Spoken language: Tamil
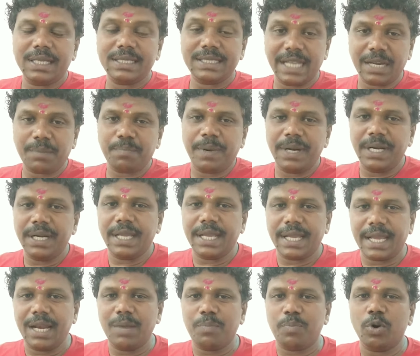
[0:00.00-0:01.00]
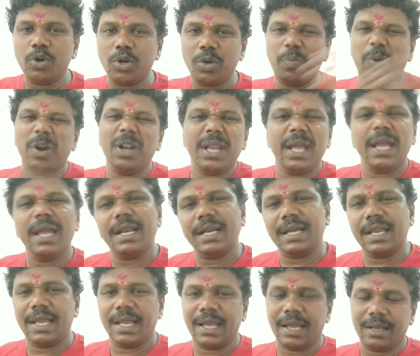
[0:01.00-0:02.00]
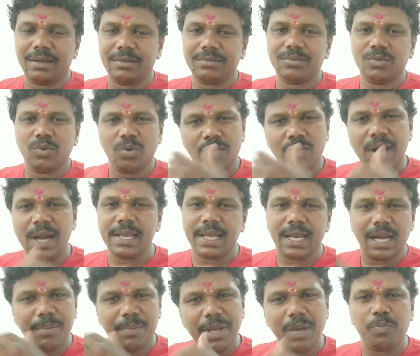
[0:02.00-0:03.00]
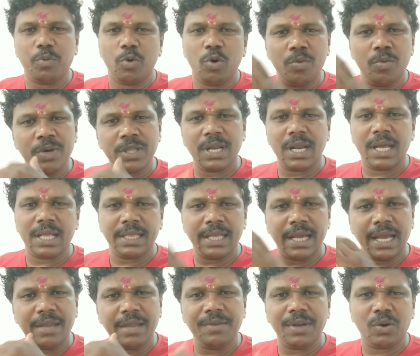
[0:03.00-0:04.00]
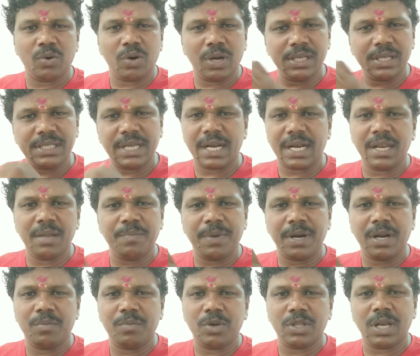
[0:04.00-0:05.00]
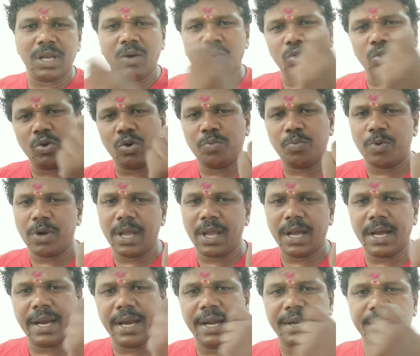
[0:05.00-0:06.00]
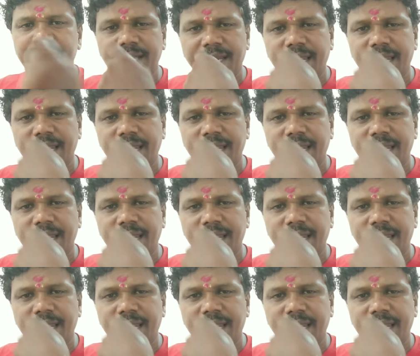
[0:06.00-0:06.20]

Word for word: சக் பண்ணிவிட்டு கீழே போட்டு போயிட்டே இருக்கிறீங்க உங்கள் வாழ்க்கையில் அப்படியே போகும்போதெல்லாம் அந்த ஹைவே ரோட்டில் ஜர்னி பண்ணும் போதெல்லாம் ஒரு ஒரு புளியாங்க எடுத்து